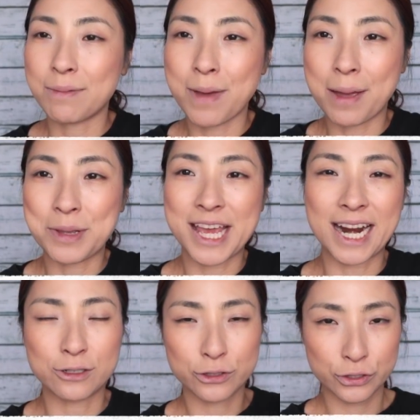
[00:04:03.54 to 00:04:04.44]
は
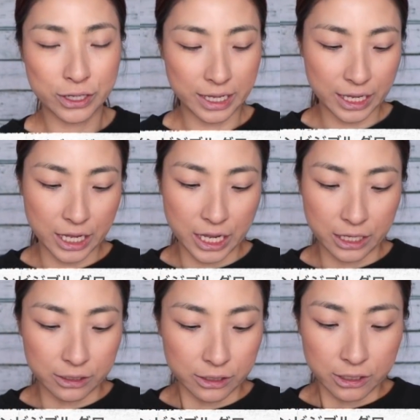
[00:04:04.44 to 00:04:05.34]
ベアミネラルズ。
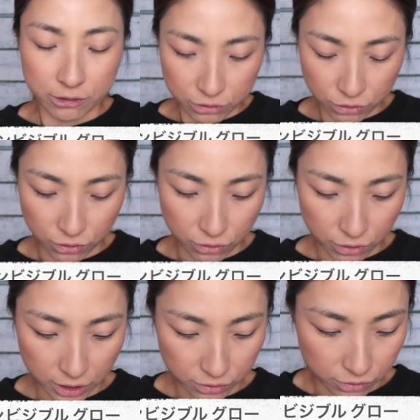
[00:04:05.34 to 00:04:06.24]
そ
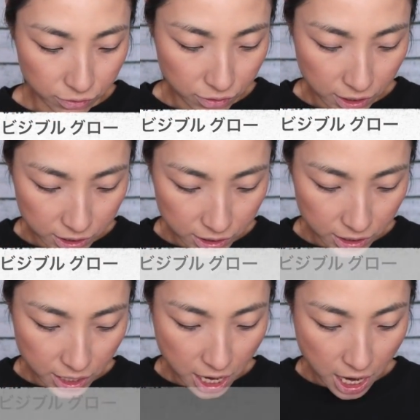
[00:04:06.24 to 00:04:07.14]
う、あの明
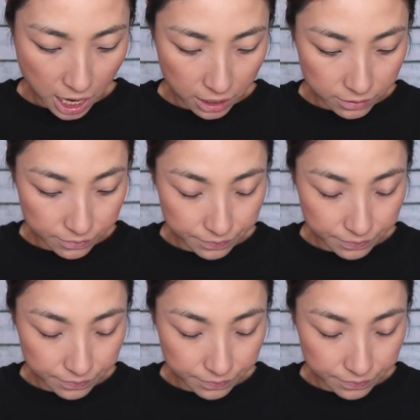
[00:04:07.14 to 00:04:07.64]
日ね